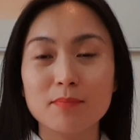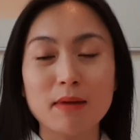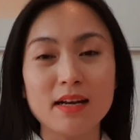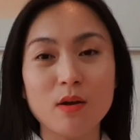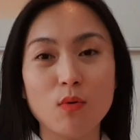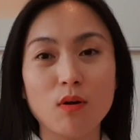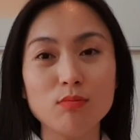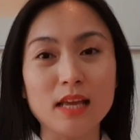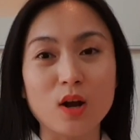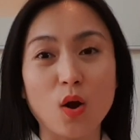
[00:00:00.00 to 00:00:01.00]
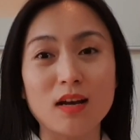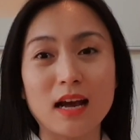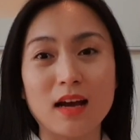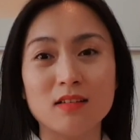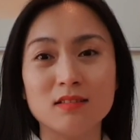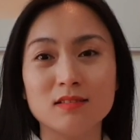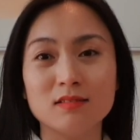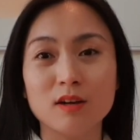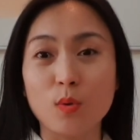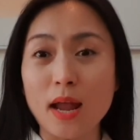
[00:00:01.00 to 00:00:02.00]
ban đầu không thể gọi là
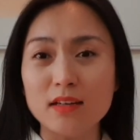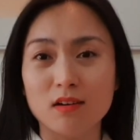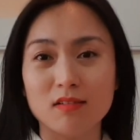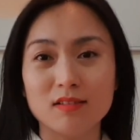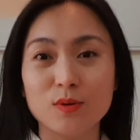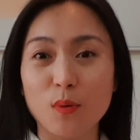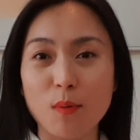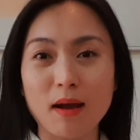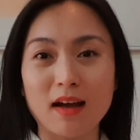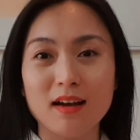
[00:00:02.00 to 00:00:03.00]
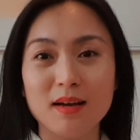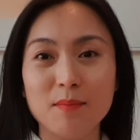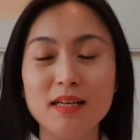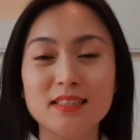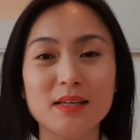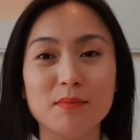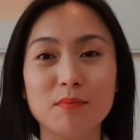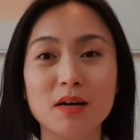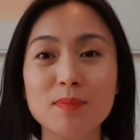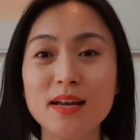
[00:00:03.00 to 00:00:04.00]
người quen được, đúng không ạ? Mình chỉ
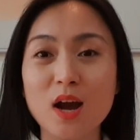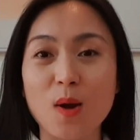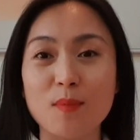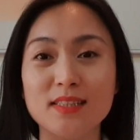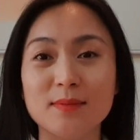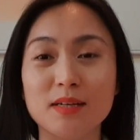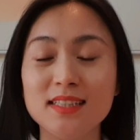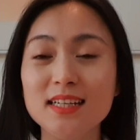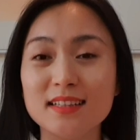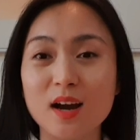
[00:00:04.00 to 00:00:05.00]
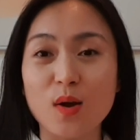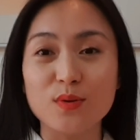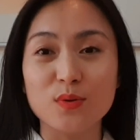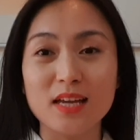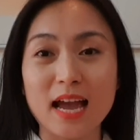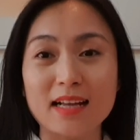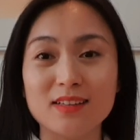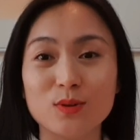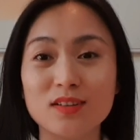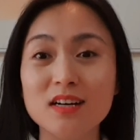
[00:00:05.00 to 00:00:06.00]
mới biết họ, mình chỉ mới nhìn thấy họ, nhiều khi hai
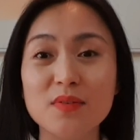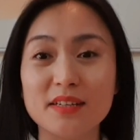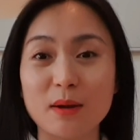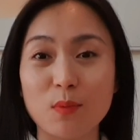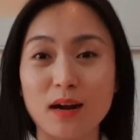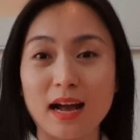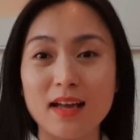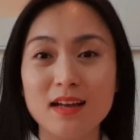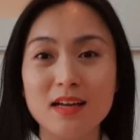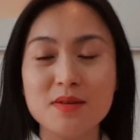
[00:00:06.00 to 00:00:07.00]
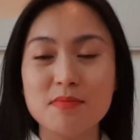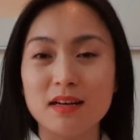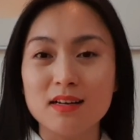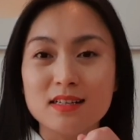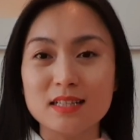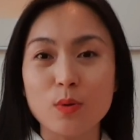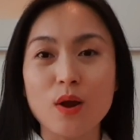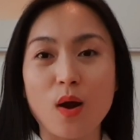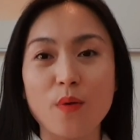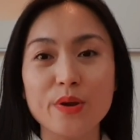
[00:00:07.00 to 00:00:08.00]
người có cười với nhau một cái. Nhưng mà sau
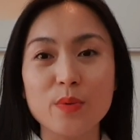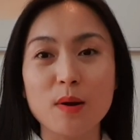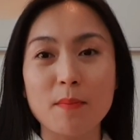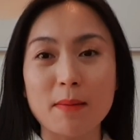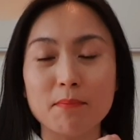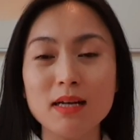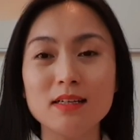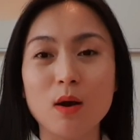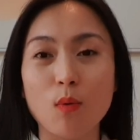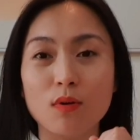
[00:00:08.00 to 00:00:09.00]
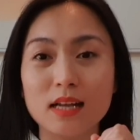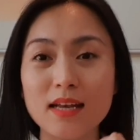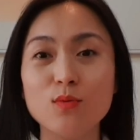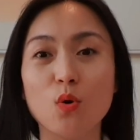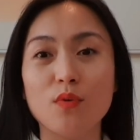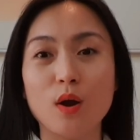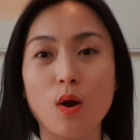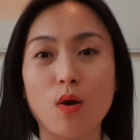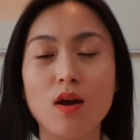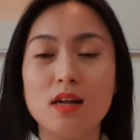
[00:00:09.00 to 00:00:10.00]
đó nếu mà bạn bắt đầu kết nối với
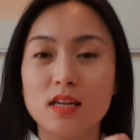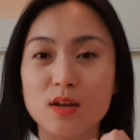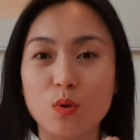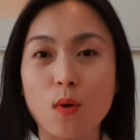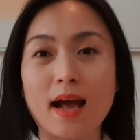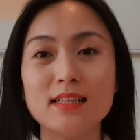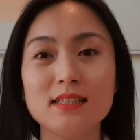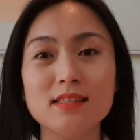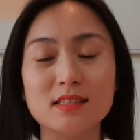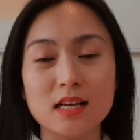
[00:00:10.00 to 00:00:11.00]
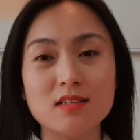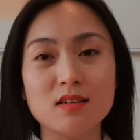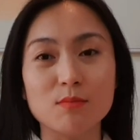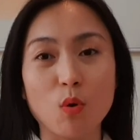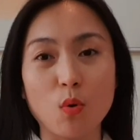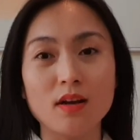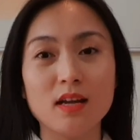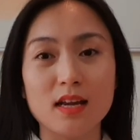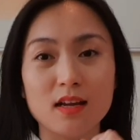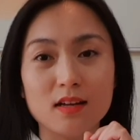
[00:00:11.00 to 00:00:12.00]
họ thì quá trình xây dựng mối quan
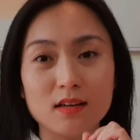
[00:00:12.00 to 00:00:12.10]
hệ